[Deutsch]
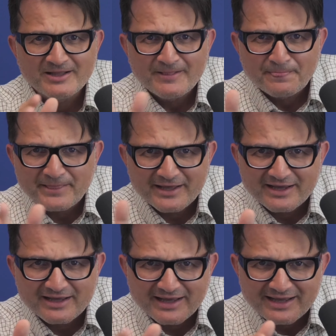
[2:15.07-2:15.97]

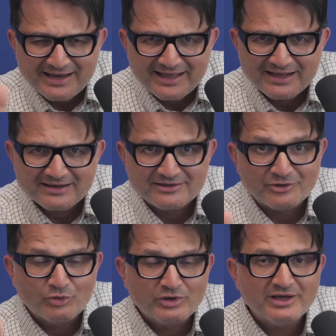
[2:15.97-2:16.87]
Der erklärte
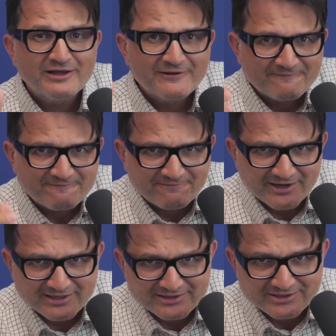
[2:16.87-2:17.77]
oder
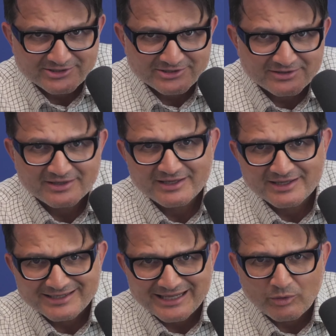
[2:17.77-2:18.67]
faktische
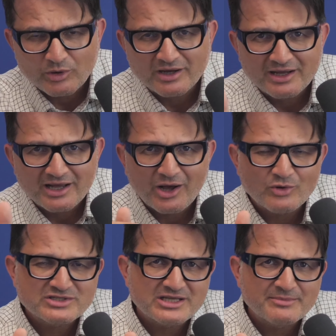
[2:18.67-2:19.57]

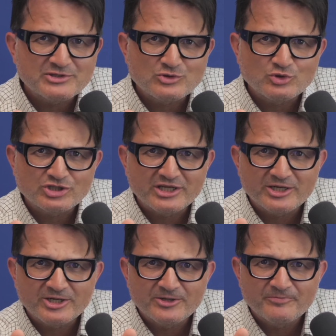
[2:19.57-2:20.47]

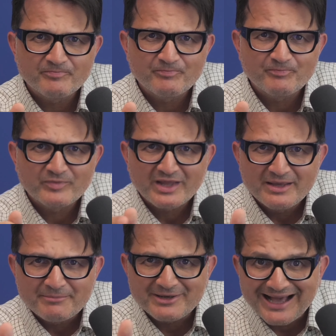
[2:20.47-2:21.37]
Dauerausnahmezustand.
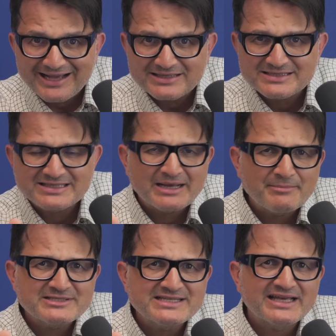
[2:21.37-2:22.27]
Mit Angst kann
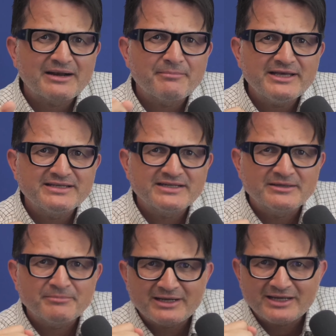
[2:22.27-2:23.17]
man sich
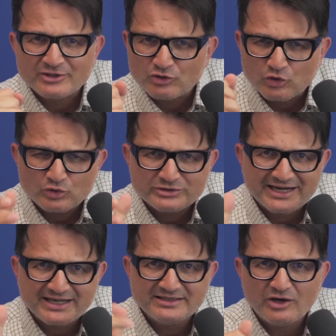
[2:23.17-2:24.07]
ermächtigen, man kann
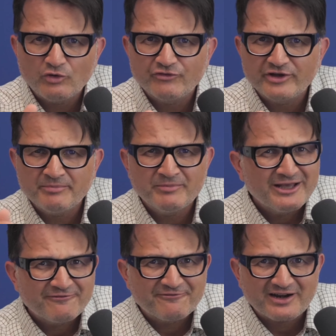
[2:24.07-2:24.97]
Grundrechte aufheben,
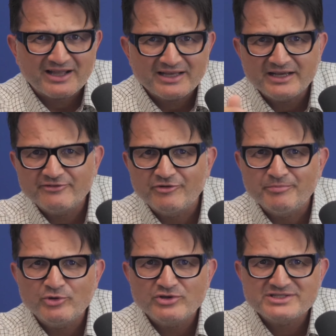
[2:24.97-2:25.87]
Freiheit für
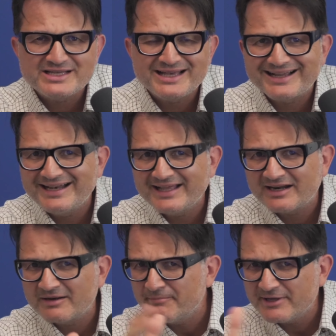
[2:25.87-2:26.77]
Böse
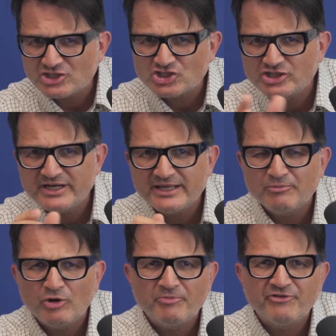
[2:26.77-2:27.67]
erklären, Menschenleben
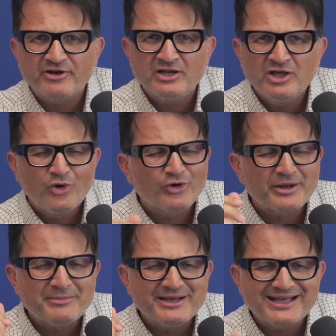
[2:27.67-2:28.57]
opfern oder
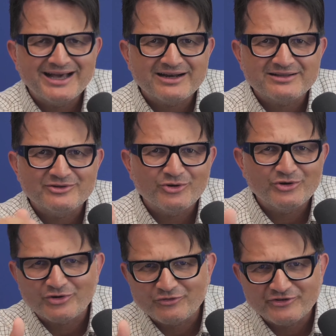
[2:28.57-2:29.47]
Milliarden
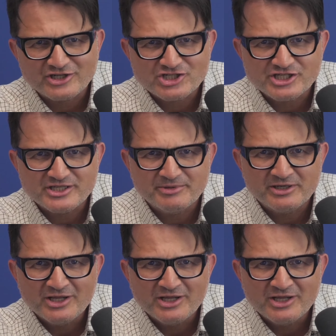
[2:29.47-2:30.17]
Euro verschieben.